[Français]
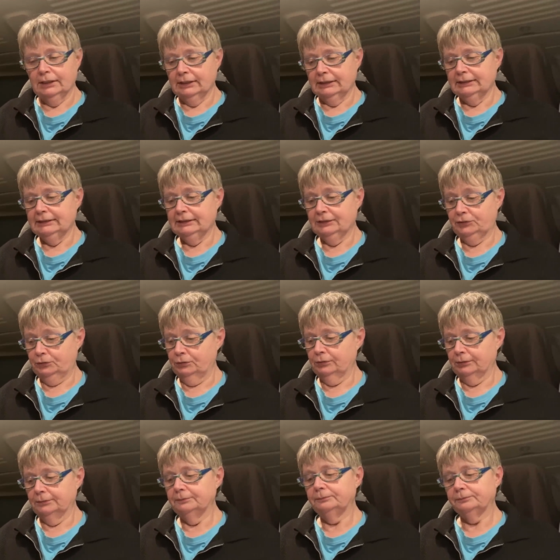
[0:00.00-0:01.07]
C'est sûr.
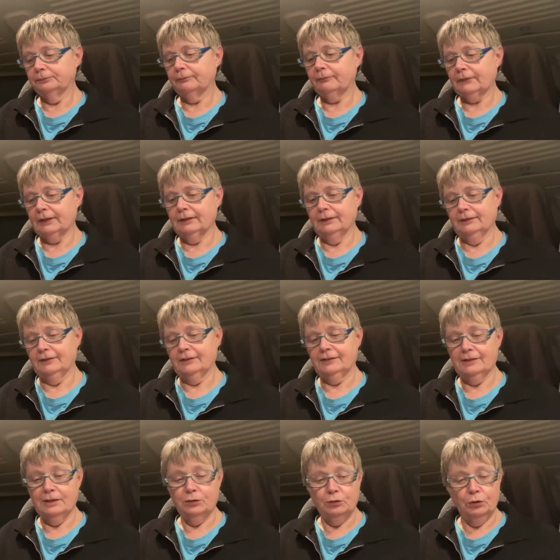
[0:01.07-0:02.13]
Et ça
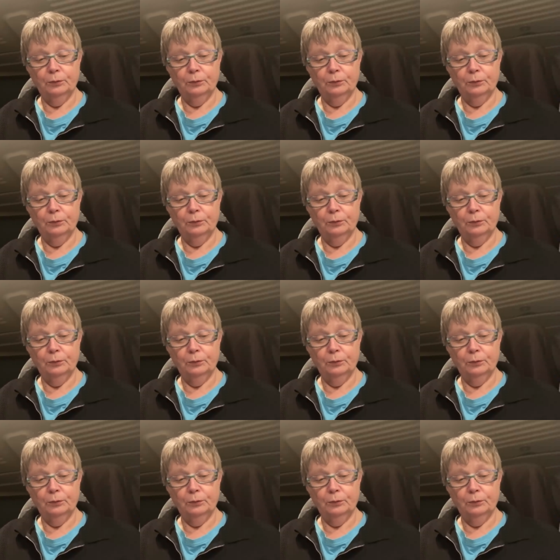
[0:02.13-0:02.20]
sera encore